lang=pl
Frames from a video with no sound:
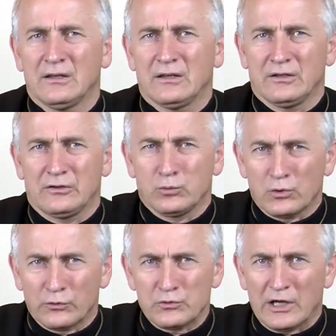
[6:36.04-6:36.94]
E, tu
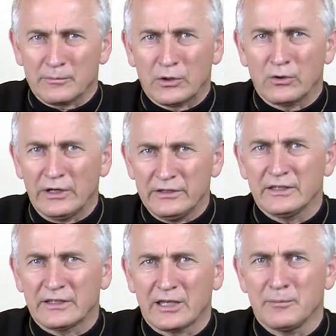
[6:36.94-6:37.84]
rodzą się jakby
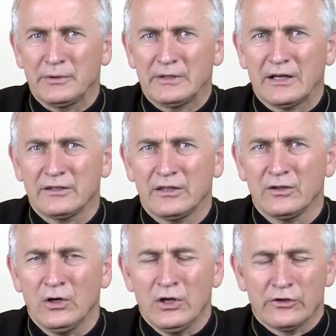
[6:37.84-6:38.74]
kolejne takie pytanie,
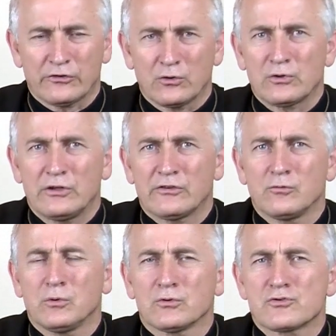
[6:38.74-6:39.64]
no, skoro jest
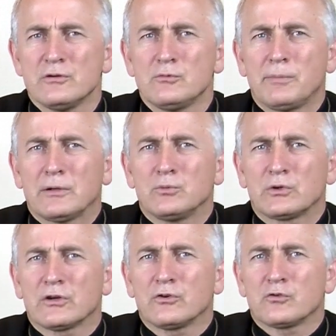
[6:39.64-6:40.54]
zło, to czemu Pan Bóg
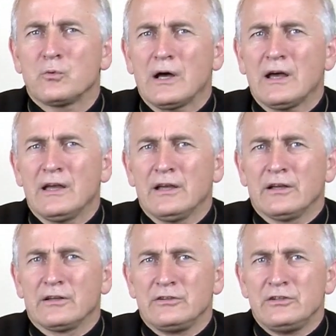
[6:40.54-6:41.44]
tego zła
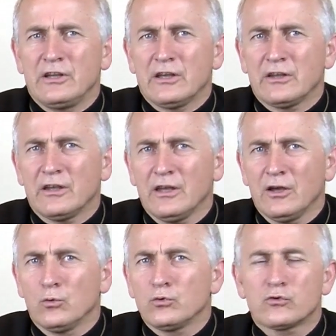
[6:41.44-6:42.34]
nie
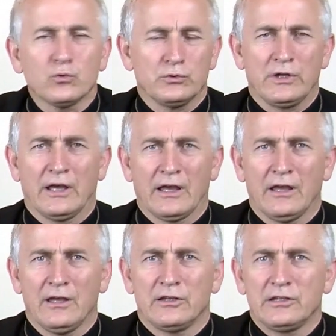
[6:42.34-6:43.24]
usunie?
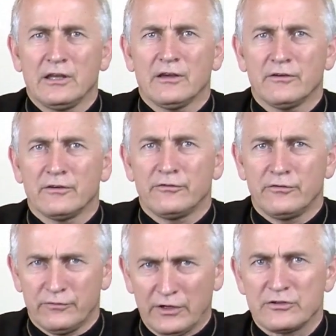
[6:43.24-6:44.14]
nie,
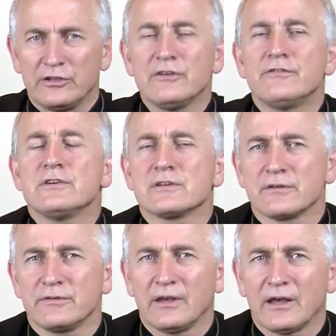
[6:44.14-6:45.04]
właśnie nie
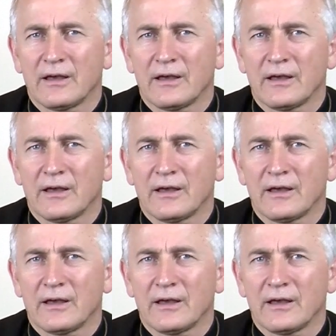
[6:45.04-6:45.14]
wyrwie.